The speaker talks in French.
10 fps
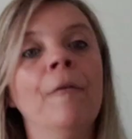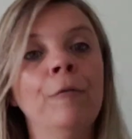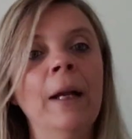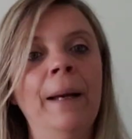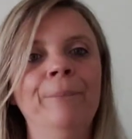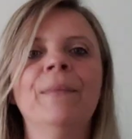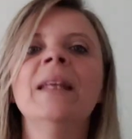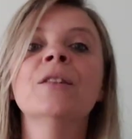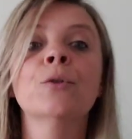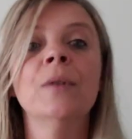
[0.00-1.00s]
Voilà,
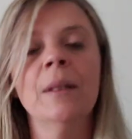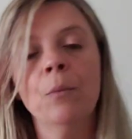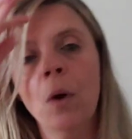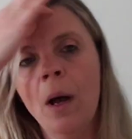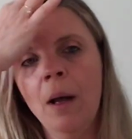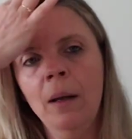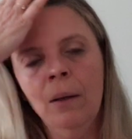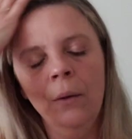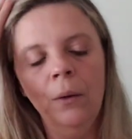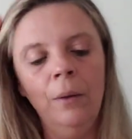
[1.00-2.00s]
excusez-moi,
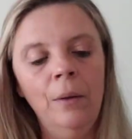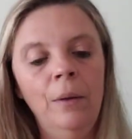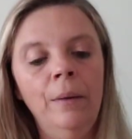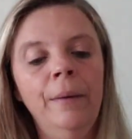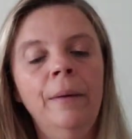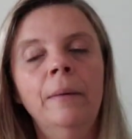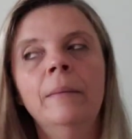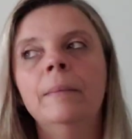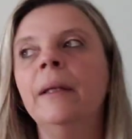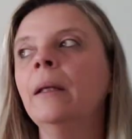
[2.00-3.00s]

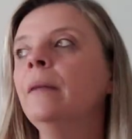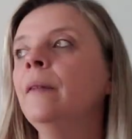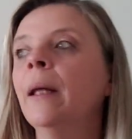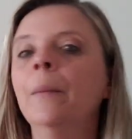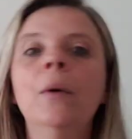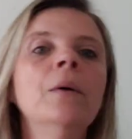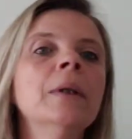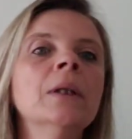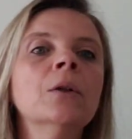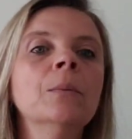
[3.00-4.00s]
mais évidemment,
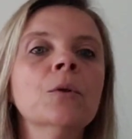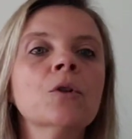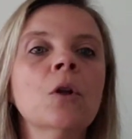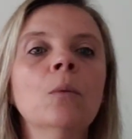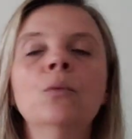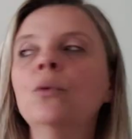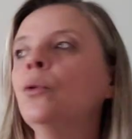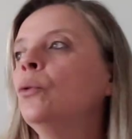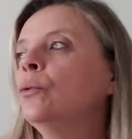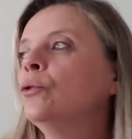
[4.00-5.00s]
ils commencent leur
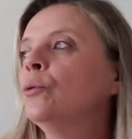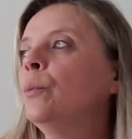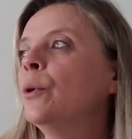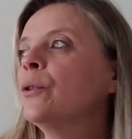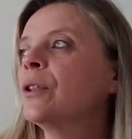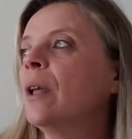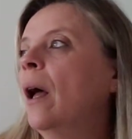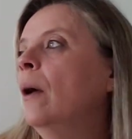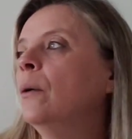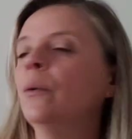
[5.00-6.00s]
boulot, je pense,
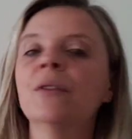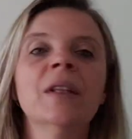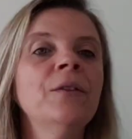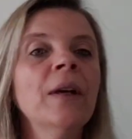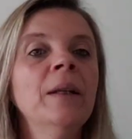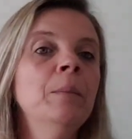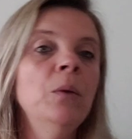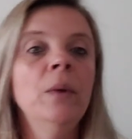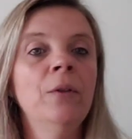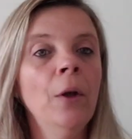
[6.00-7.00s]
à
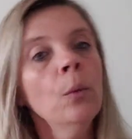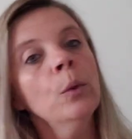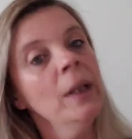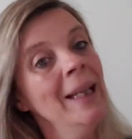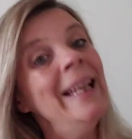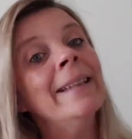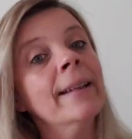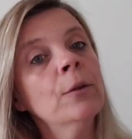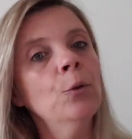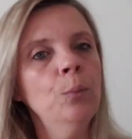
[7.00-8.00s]
7h30, 8h. Oui, il est
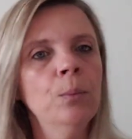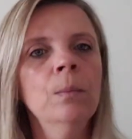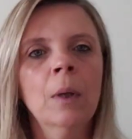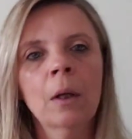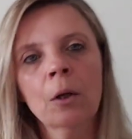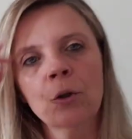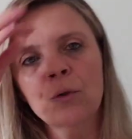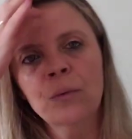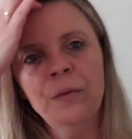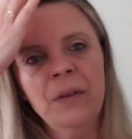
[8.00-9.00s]
très tôt quand
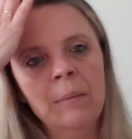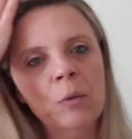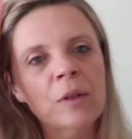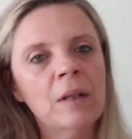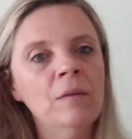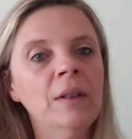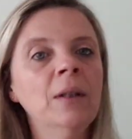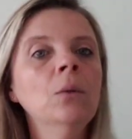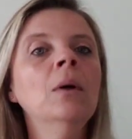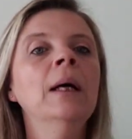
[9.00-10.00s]
je vous filme cette
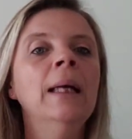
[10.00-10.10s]
vidéo.